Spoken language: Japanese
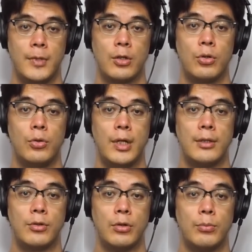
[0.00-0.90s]
光栄
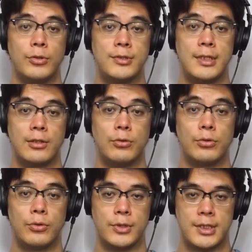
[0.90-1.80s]
と没落を
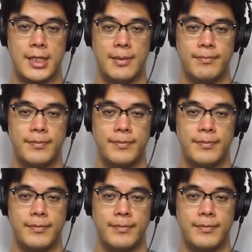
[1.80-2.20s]
通して、